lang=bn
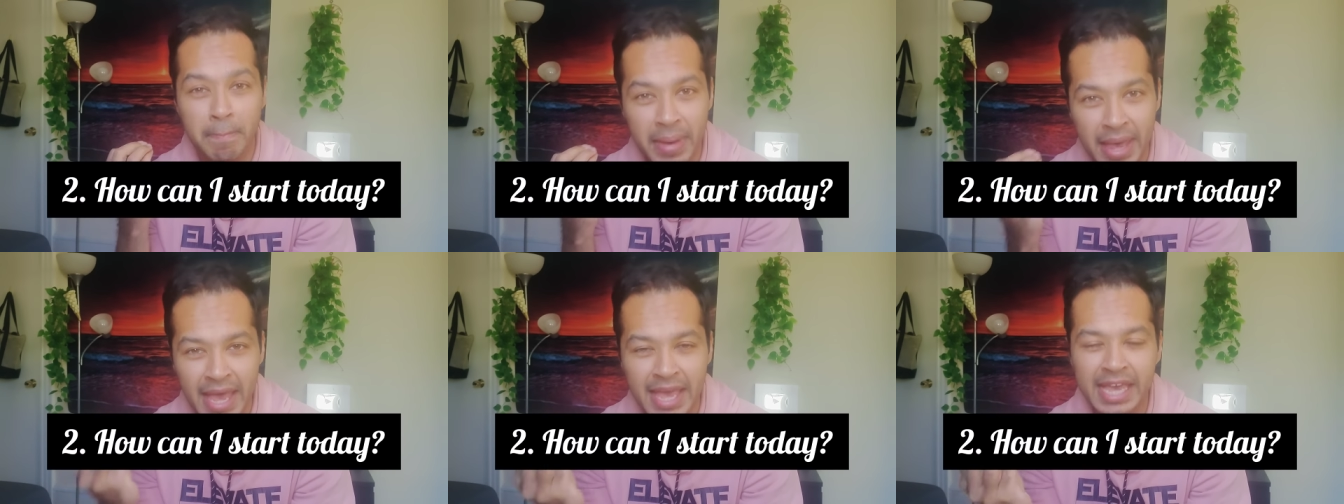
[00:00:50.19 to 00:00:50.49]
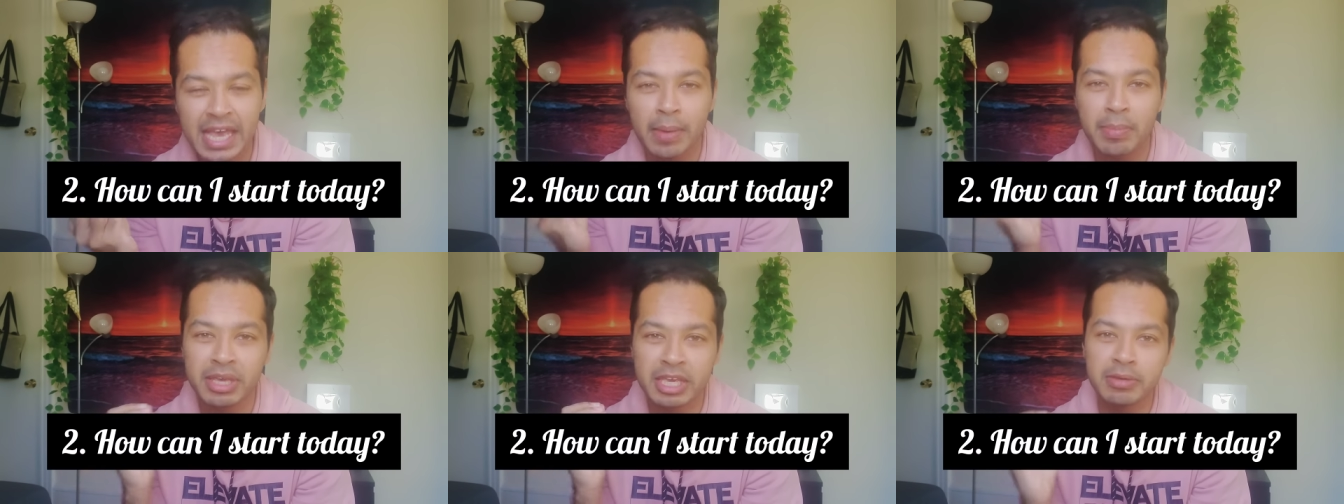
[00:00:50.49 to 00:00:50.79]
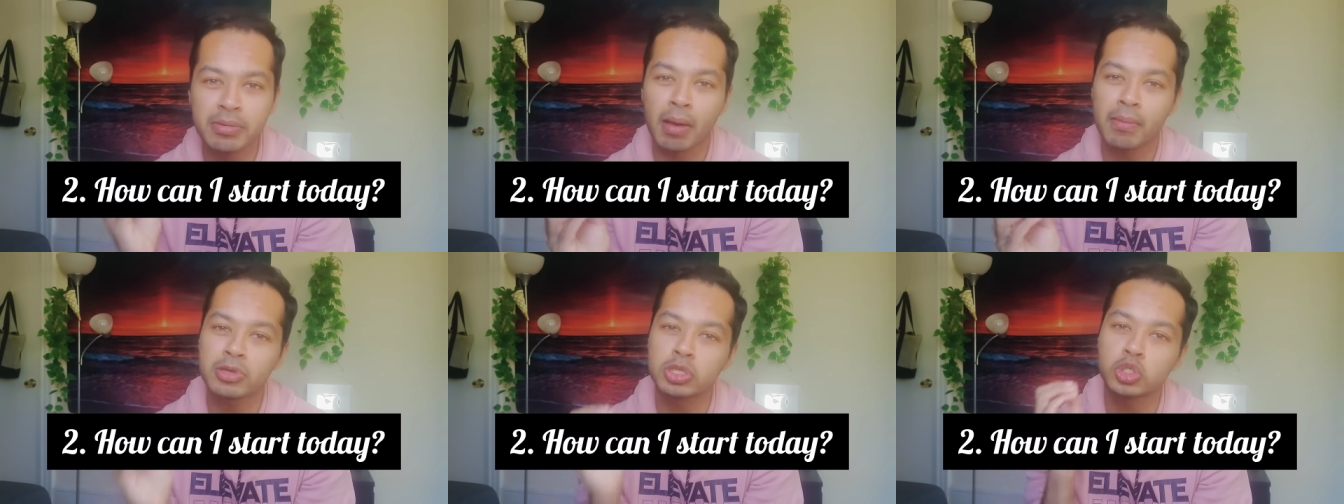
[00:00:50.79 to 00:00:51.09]
ভেঙে আমি
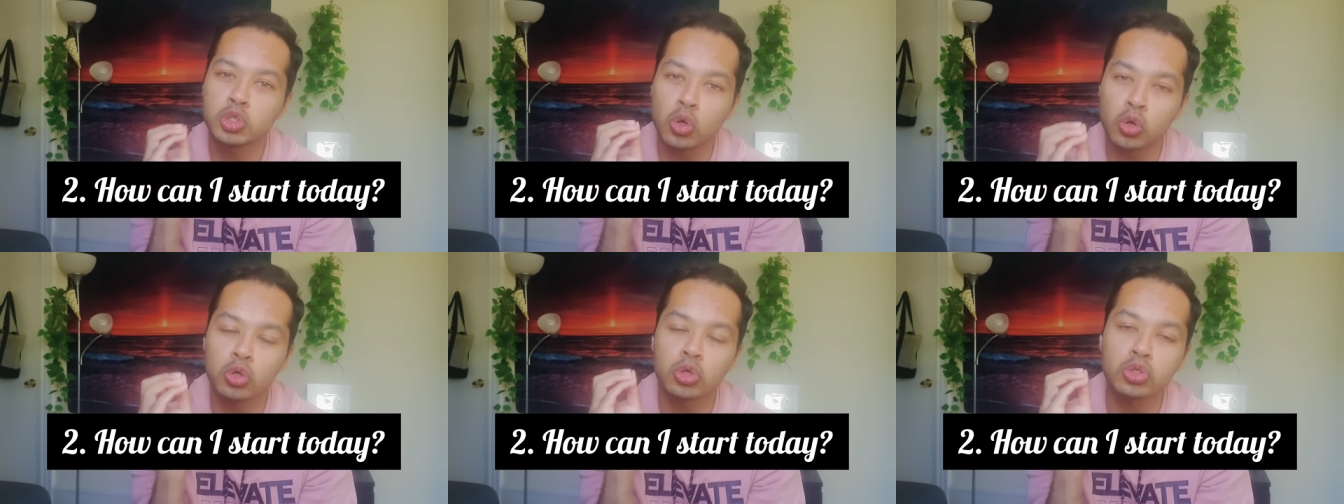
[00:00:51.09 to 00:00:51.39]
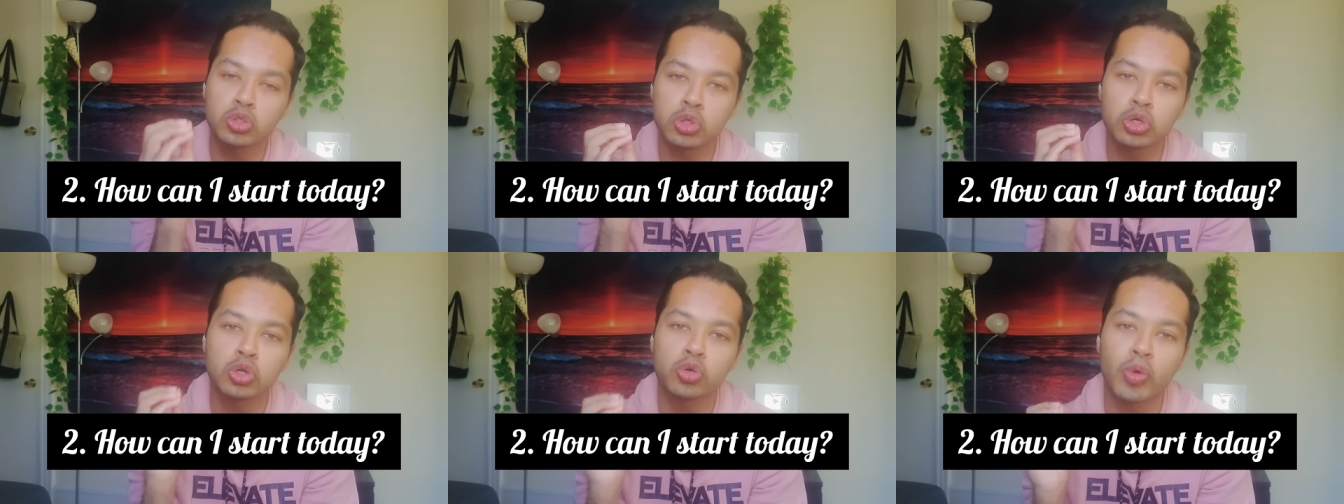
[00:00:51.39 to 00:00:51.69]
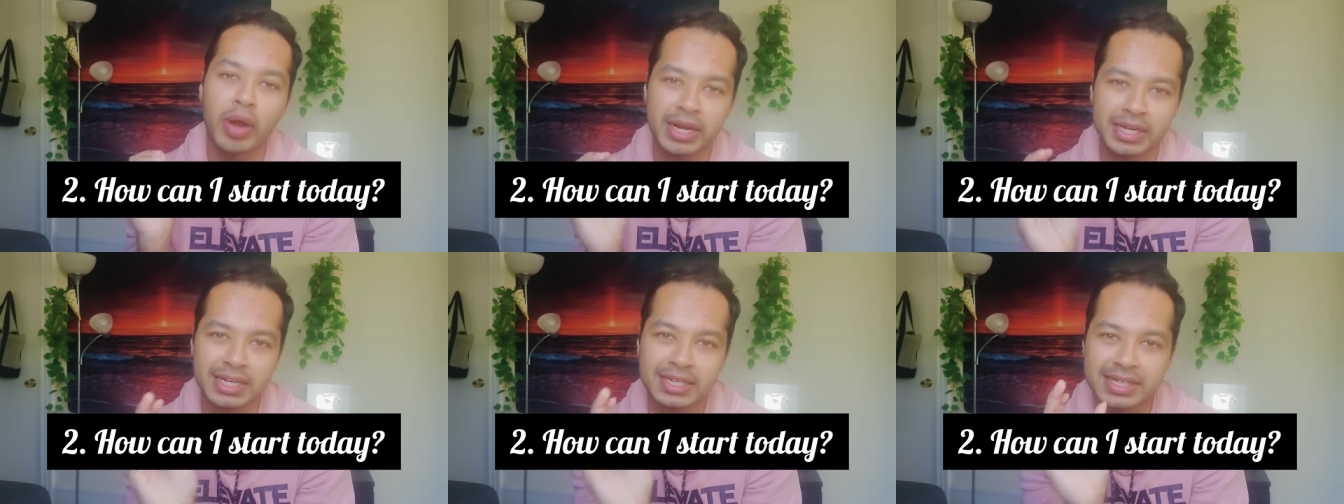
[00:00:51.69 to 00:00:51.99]
কিভাবে ছোট ছোট
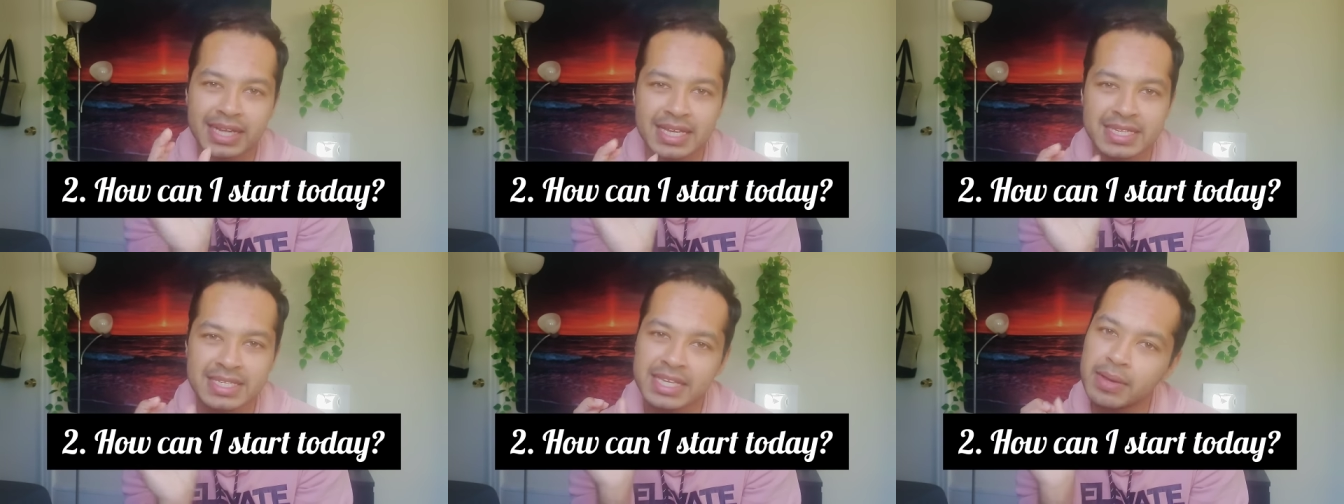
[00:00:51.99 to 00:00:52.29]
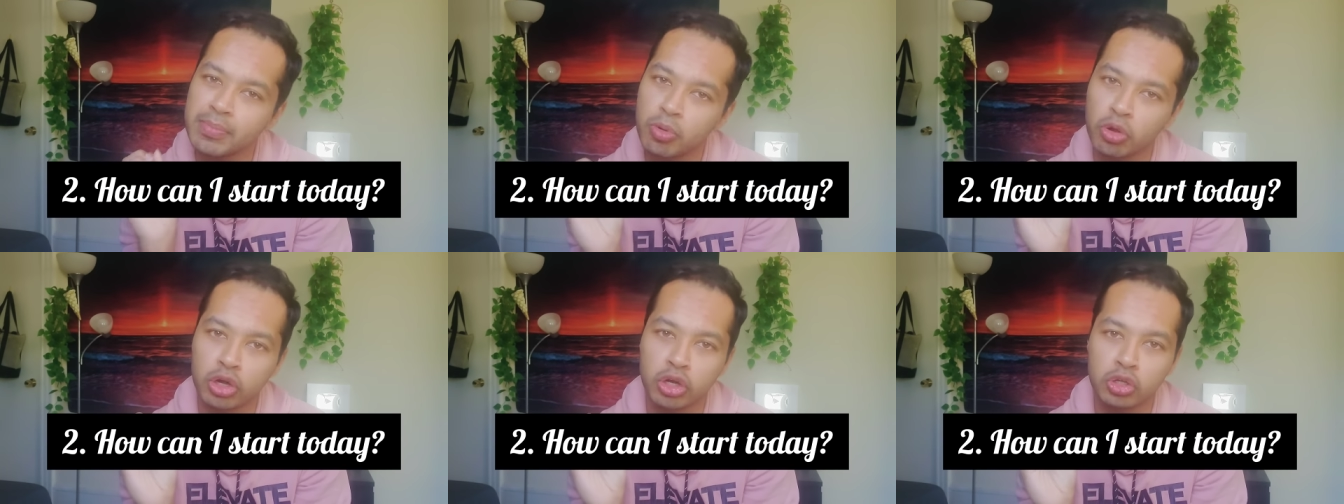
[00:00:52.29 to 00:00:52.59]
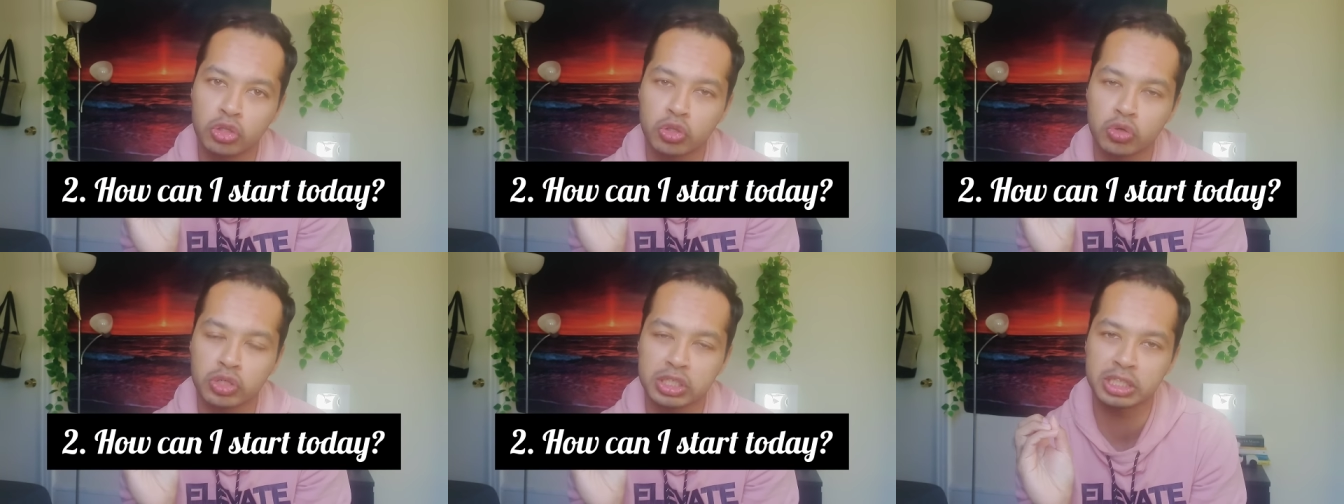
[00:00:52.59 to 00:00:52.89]
কয়েকটা টাস্কে
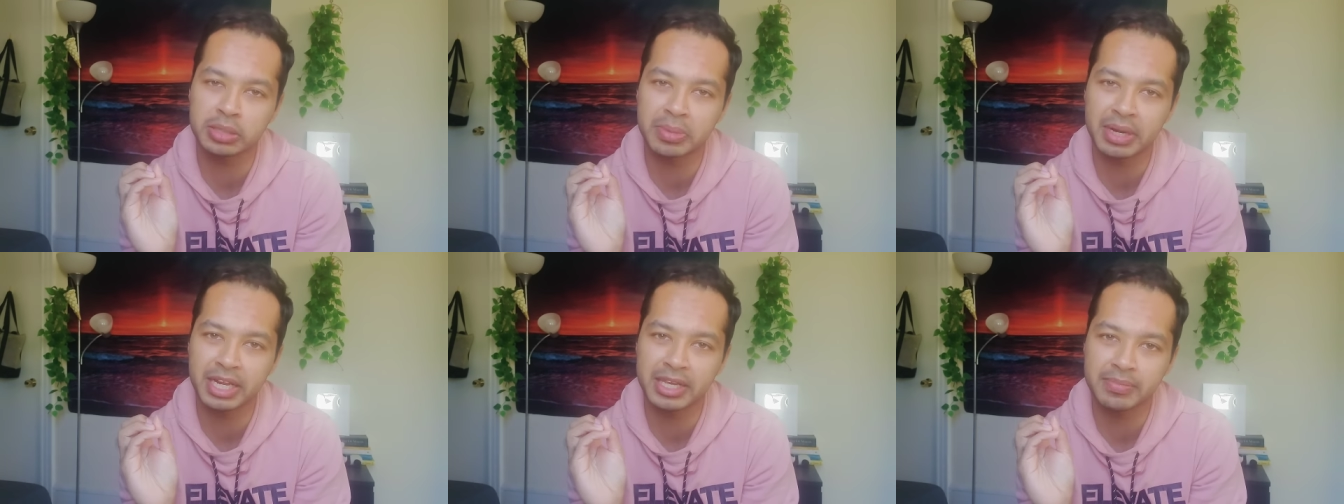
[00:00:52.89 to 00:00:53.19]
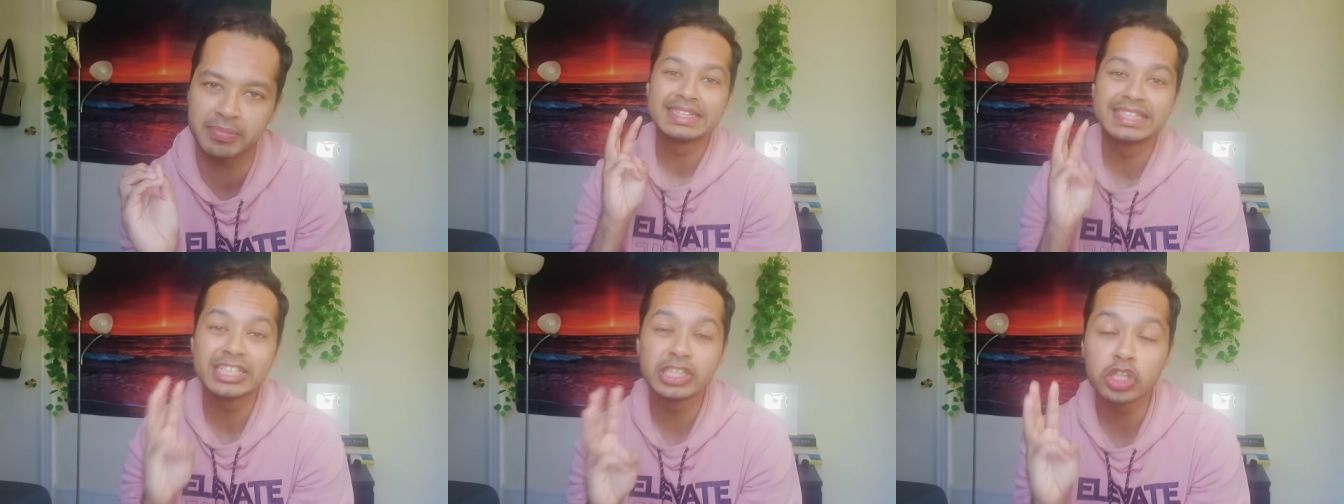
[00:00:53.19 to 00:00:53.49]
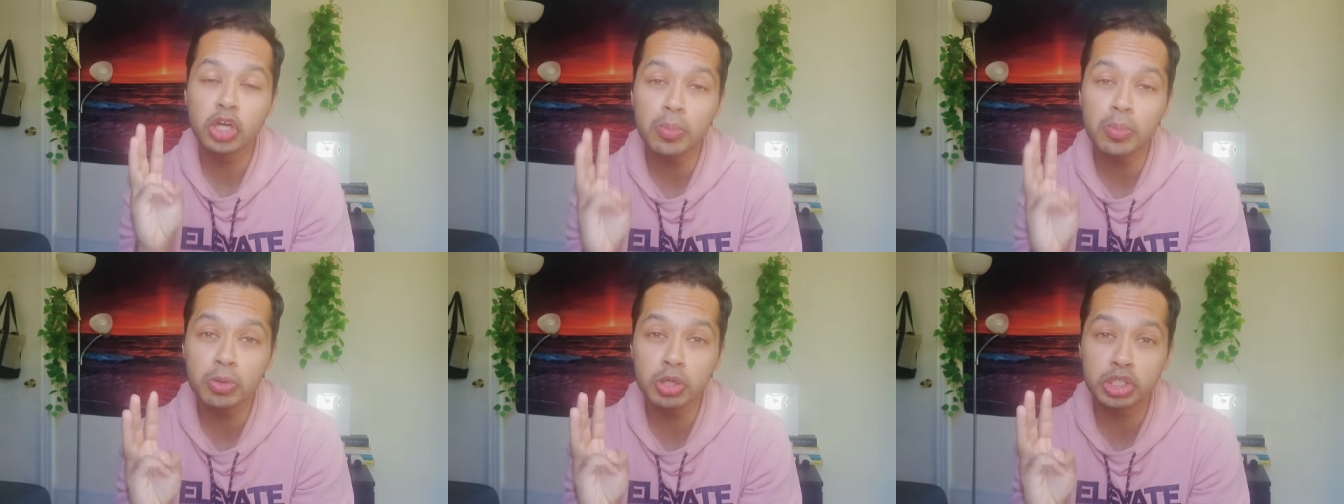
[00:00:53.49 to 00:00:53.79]
পরিণত করতে পারি
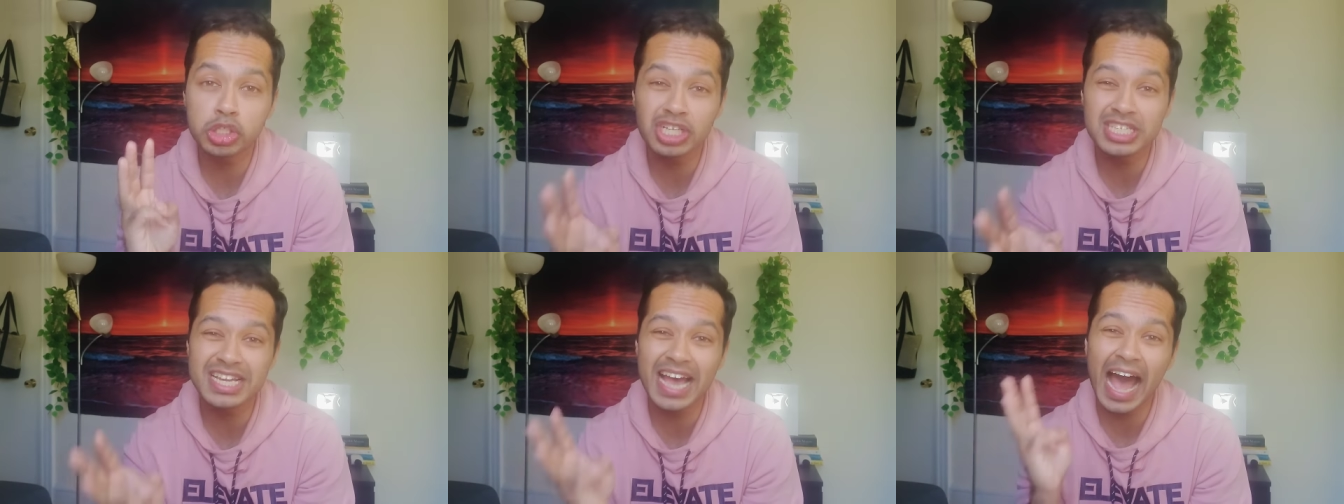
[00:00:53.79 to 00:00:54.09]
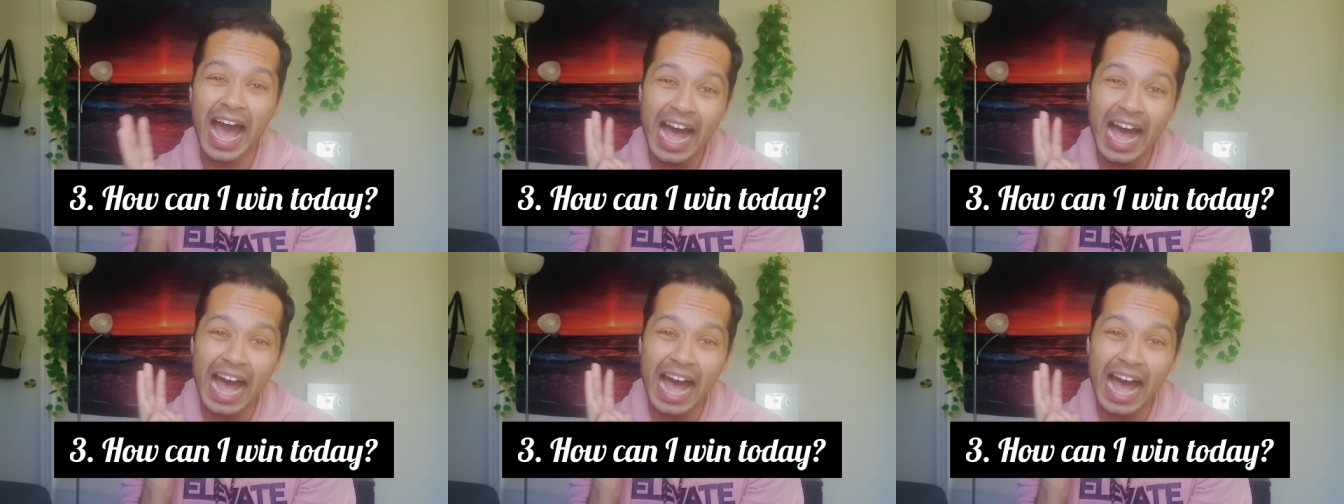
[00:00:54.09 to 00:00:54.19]
তৃতীয় প্রশ্ন হচ্ছে